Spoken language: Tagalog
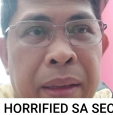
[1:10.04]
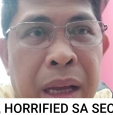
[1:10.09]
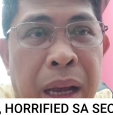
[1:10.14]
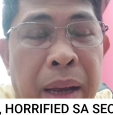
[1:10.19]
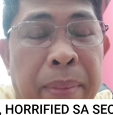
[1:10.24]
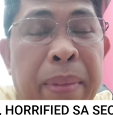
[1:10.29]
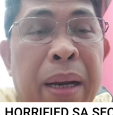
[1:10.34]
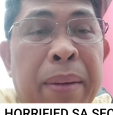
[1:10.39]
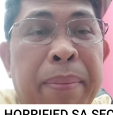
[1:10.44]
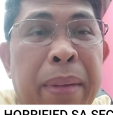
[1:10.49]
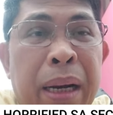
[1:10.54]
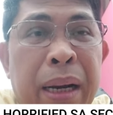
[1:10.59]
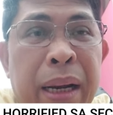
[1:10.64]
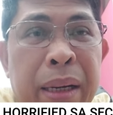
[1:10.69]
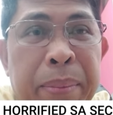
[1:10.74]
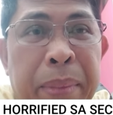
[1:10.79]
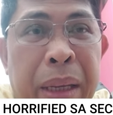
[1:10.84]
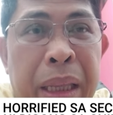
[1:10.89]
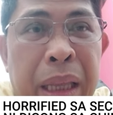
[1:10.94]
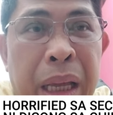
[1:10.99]

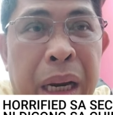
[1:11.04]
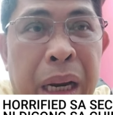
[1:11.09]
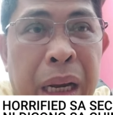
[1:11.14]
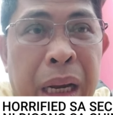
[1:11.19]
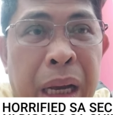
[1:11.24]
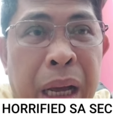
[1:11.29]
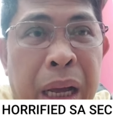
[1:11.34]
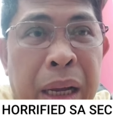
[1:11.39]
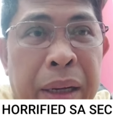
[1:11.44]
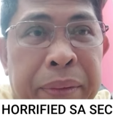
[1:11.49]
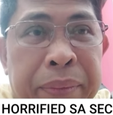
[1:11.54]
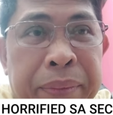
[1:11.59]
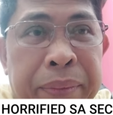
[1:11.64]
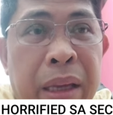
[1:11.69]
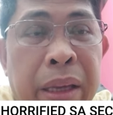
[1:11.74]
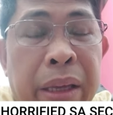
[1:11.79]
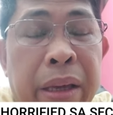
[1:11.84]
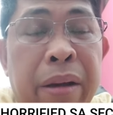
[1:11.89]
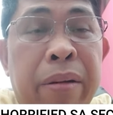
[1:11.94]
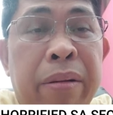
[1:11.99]
Kabalbalan man talaga
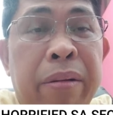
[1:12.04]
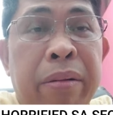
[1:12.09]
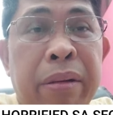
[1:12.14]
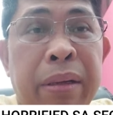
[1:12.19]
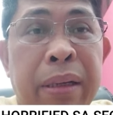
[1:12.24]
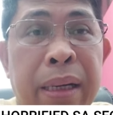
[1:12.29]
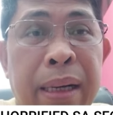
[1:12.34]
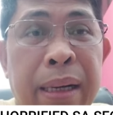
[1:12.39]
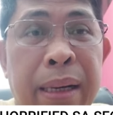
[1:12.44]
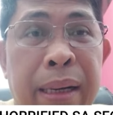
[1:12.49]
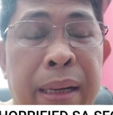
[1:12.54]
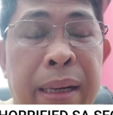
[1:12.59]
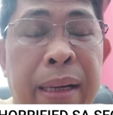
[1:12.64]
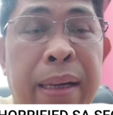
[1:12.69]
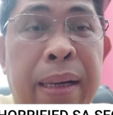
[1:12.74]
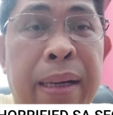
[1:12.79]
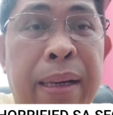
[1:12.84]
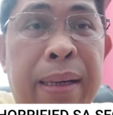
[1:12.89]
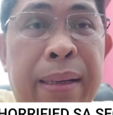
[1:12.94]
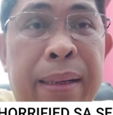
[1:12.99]
yung
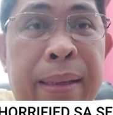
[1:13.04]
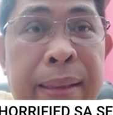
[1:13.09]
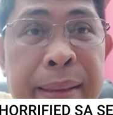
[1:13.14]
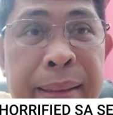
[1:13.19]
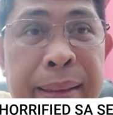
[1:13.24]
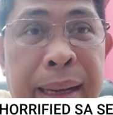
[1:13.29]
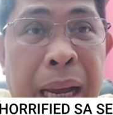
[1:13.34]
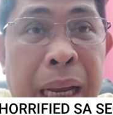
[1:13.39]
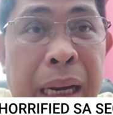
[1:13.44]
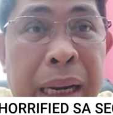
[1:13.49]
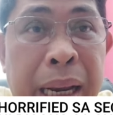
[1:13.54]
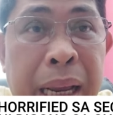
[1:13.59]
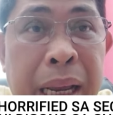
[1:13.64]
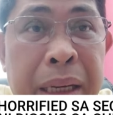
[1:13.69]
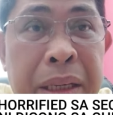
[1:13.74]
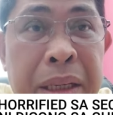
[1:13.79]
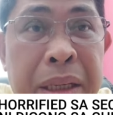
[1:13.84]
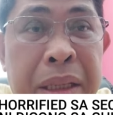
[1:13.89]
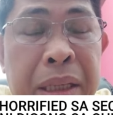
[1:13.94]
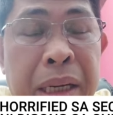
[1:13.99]
uh,
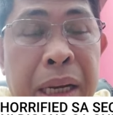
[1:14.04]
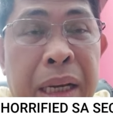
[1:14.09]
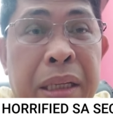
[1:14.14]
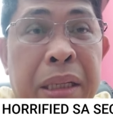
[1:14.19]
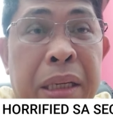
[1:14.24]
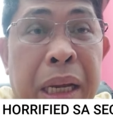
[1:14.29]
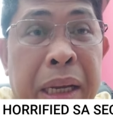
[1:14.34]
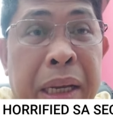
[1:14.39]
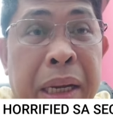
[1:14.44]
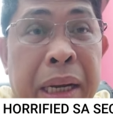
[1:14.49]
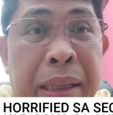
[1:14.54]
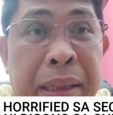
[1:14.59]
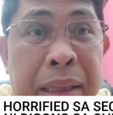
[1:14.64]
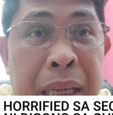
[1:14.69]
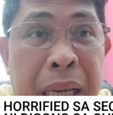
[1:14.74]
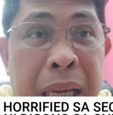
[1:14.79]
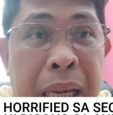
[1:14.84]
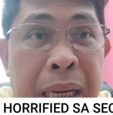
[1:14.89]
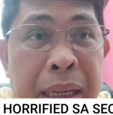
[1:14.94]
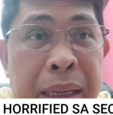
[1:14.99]
alleged uh, secret
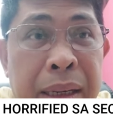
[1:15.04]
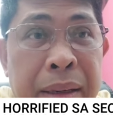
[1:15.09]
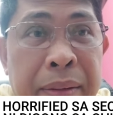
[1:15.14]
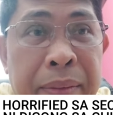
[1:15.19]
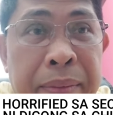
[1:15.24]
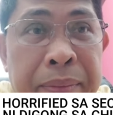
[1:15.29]
deal,